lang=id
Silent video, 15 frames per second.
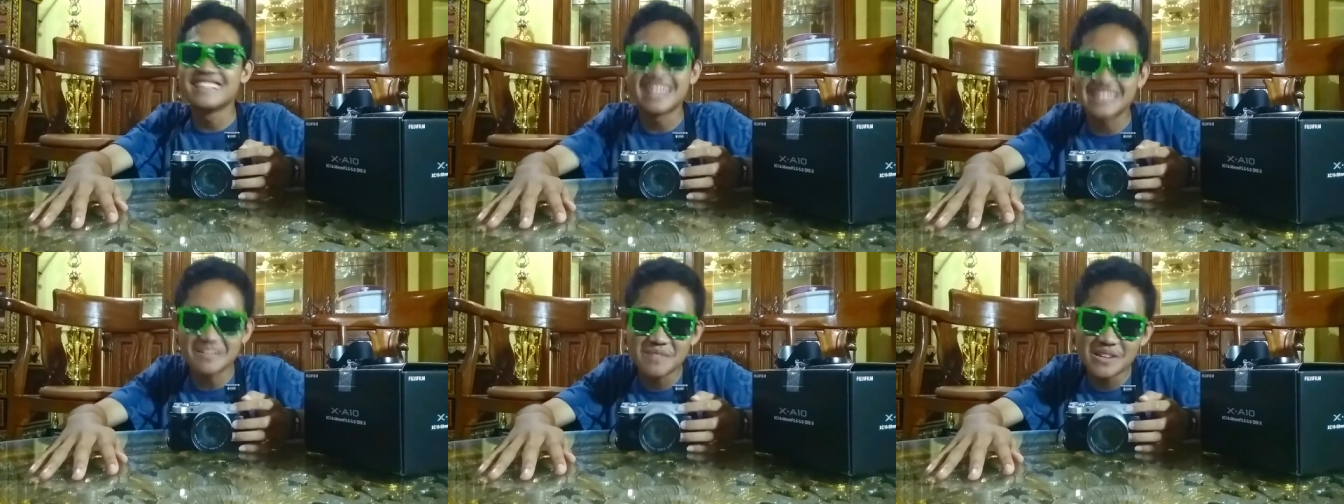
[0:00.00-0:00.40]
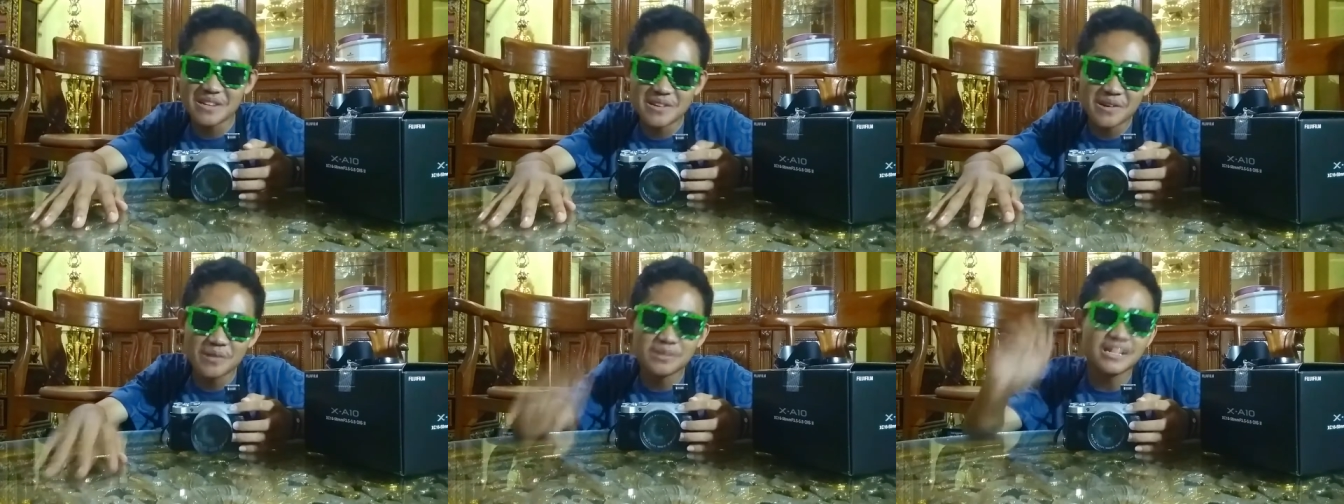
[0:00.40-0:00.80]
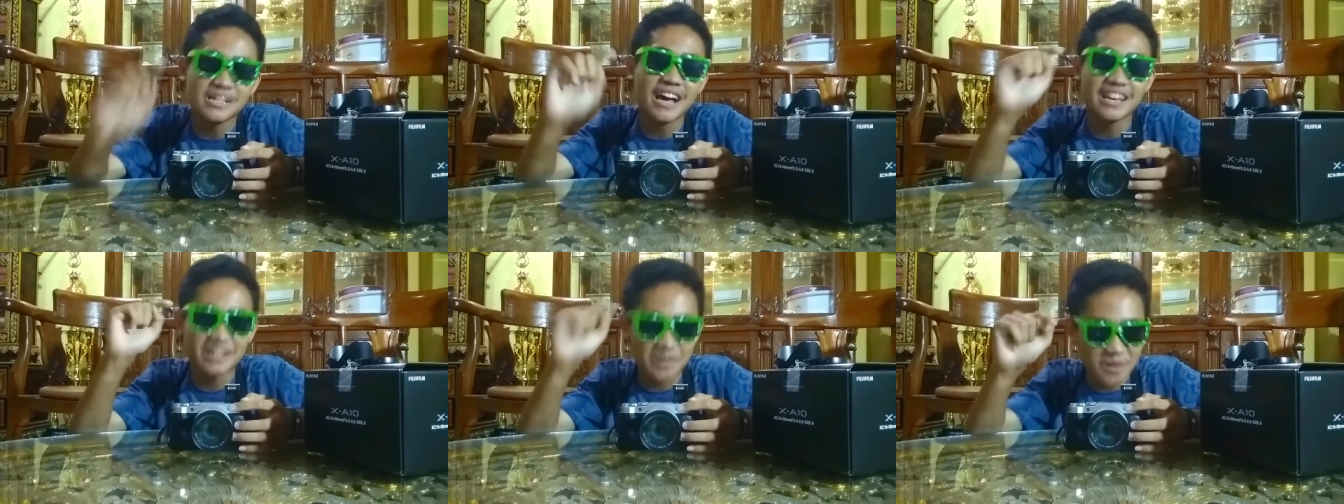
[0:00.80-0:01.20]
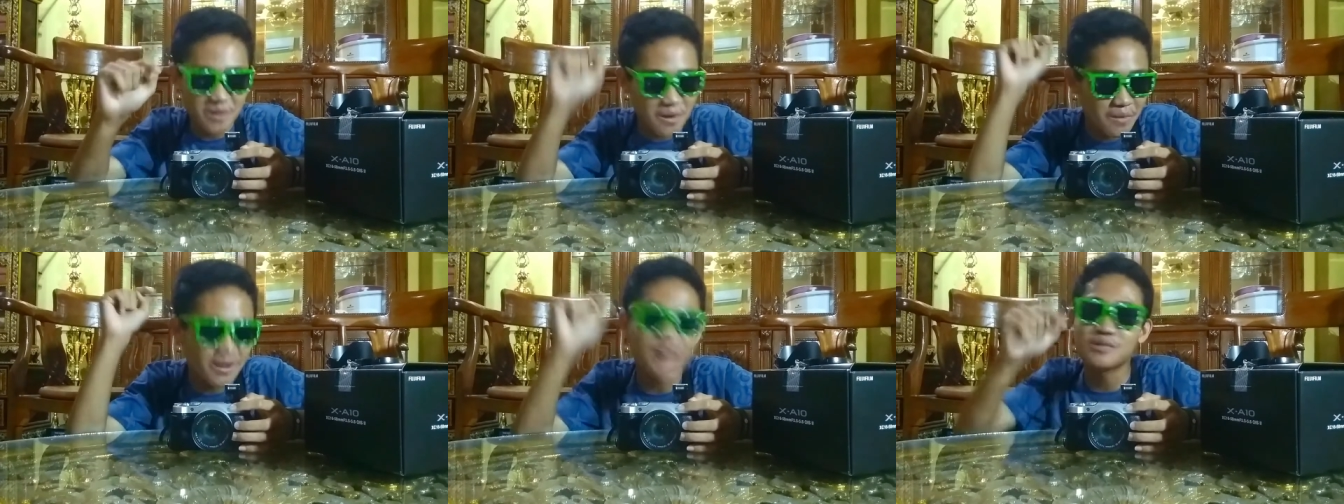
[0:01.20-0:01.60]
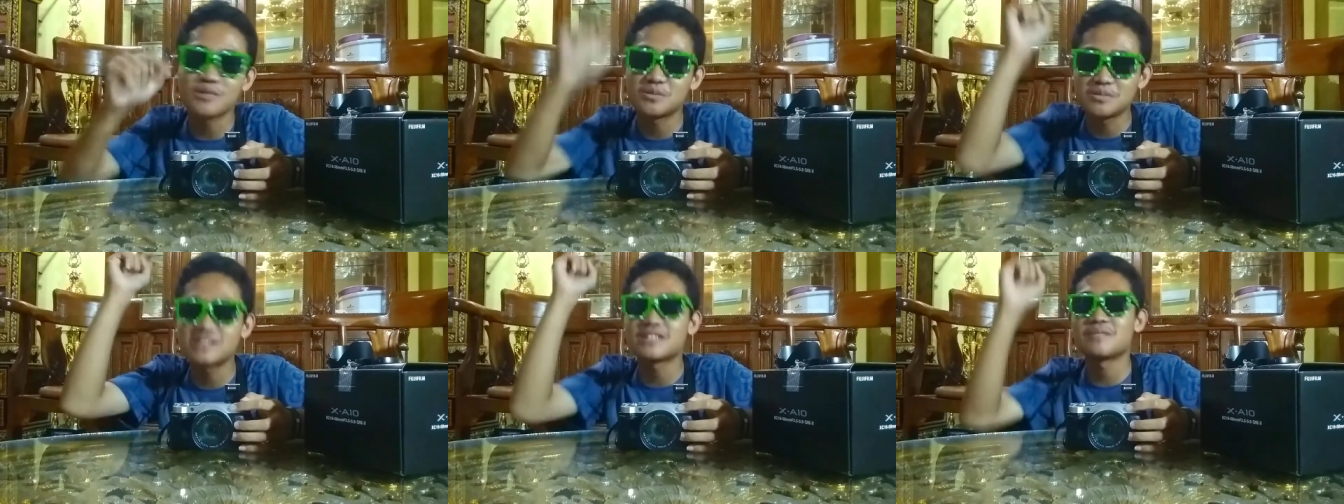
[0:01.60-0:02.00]
ya tapi gue usahain gue harus
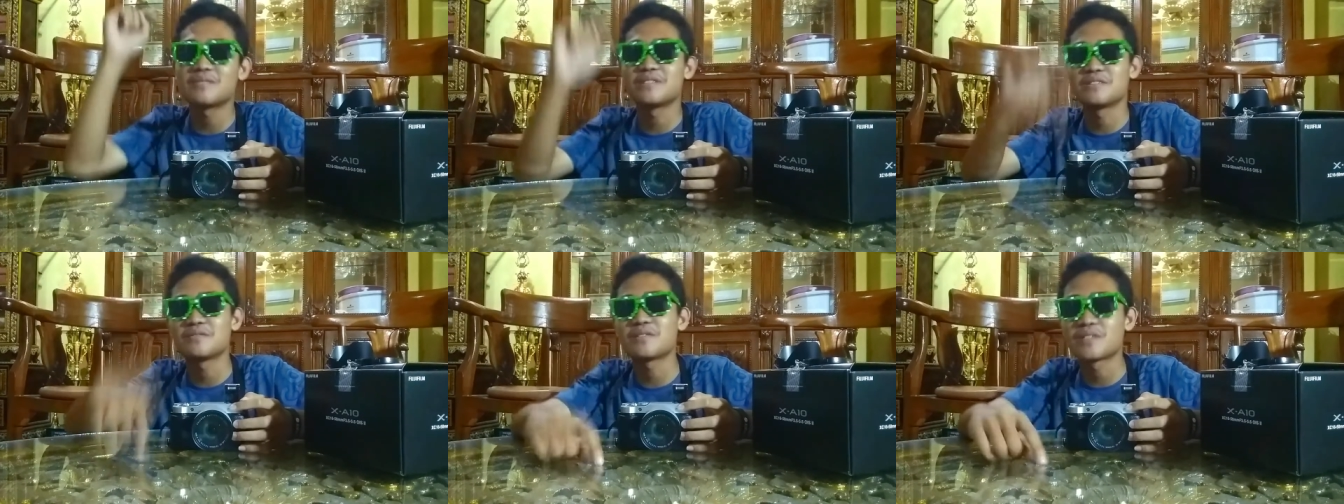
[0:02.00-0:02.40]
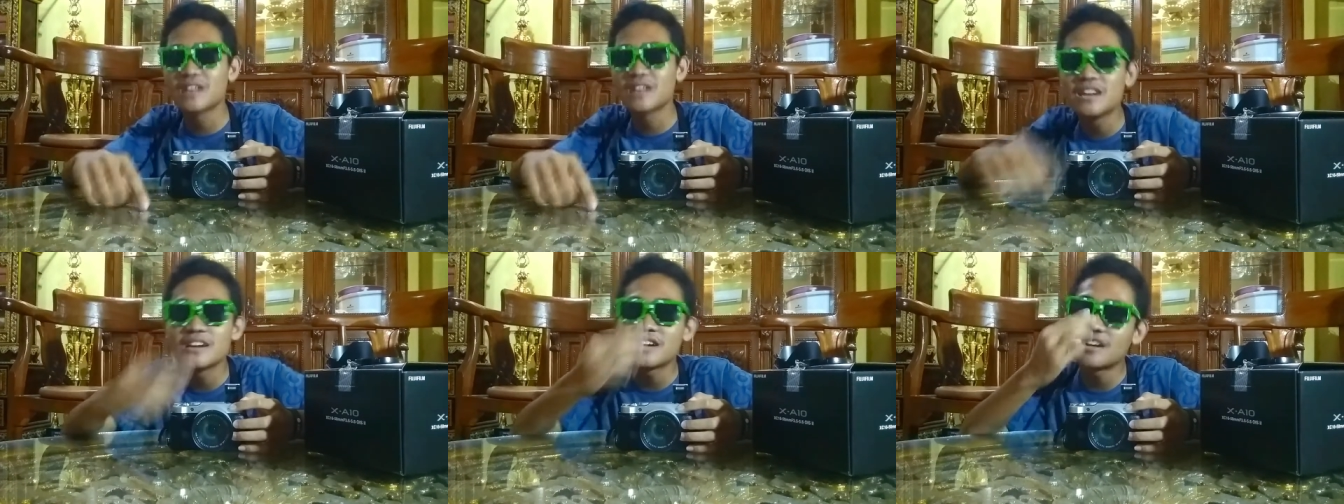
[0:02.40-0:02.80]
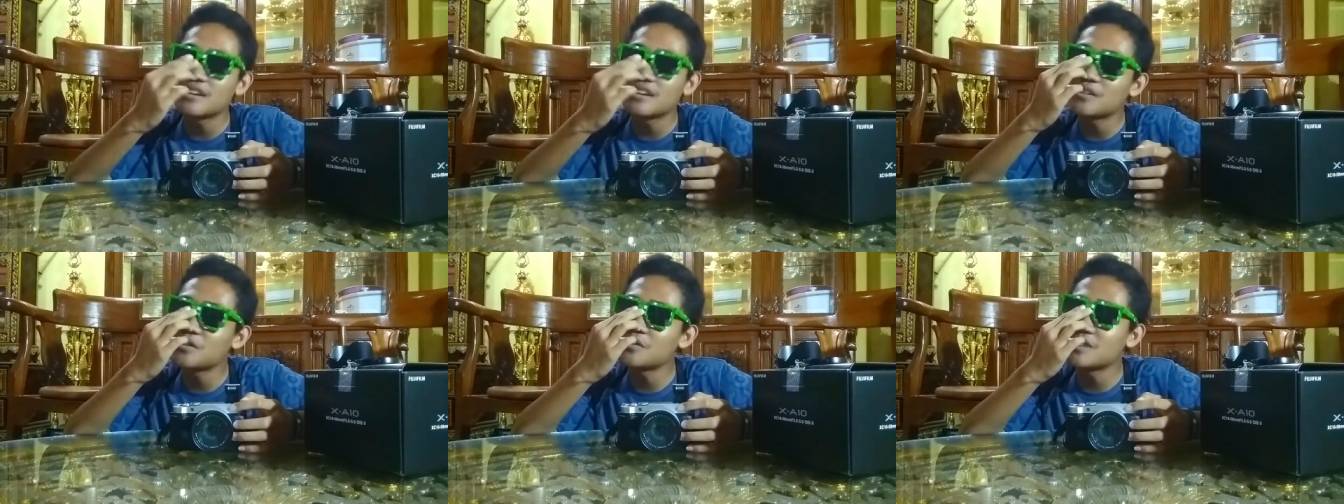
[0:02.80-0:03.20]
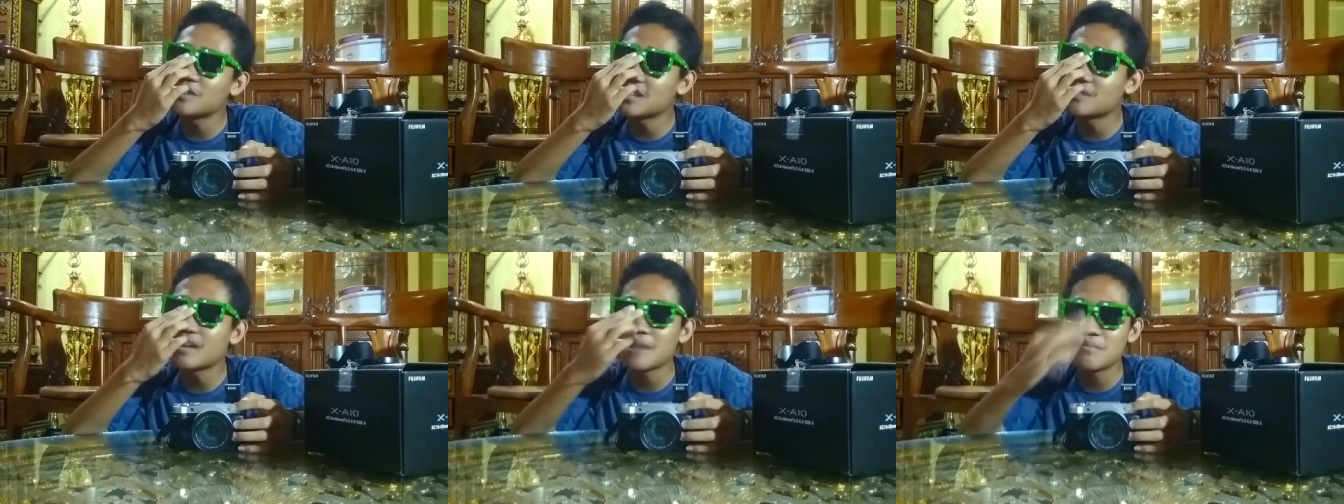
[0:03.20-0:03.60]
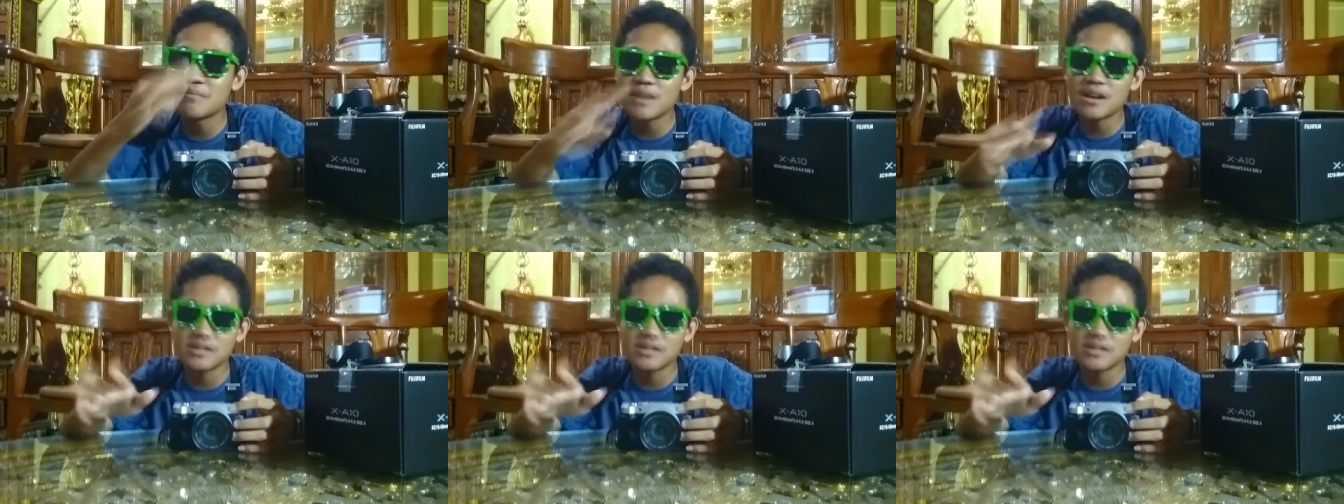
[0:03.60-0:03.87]
bisa bikin vlog karena gue ingin nambah